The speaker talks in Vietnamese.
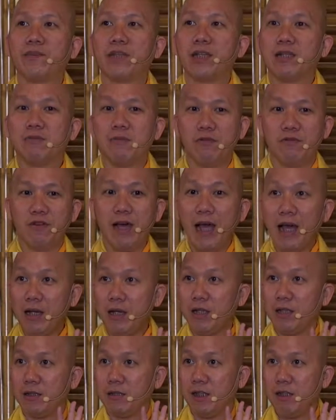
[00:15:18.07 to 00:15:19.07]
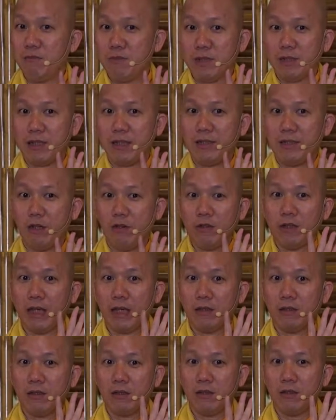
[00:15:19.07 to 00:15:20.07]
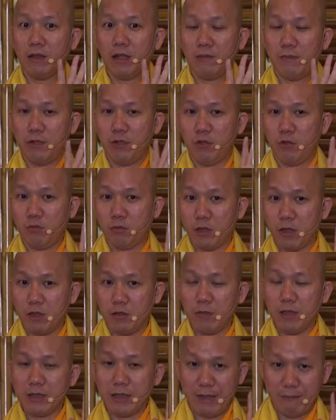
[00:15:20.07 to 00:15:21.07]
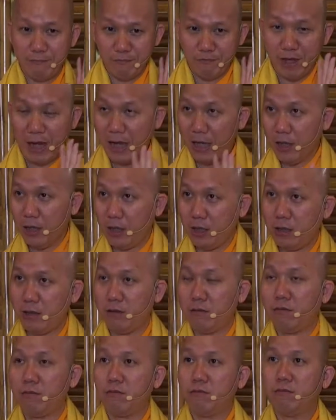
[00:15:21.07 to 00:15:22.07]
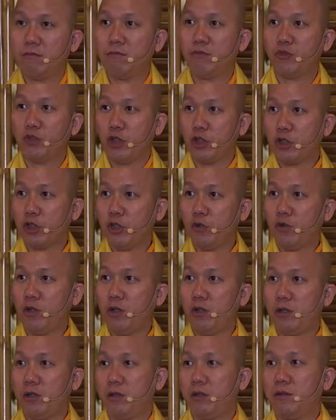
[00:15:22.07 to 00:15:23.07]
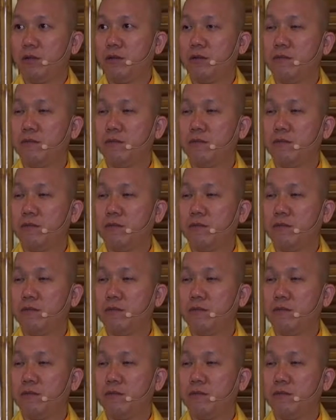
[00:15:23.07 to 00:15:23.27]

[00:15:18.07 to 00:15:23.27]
cho nên mình phá liền nếu mình thấy đối ngại tưởng là mình dùng từ bị tâm phá liền triệt tiêu nó liền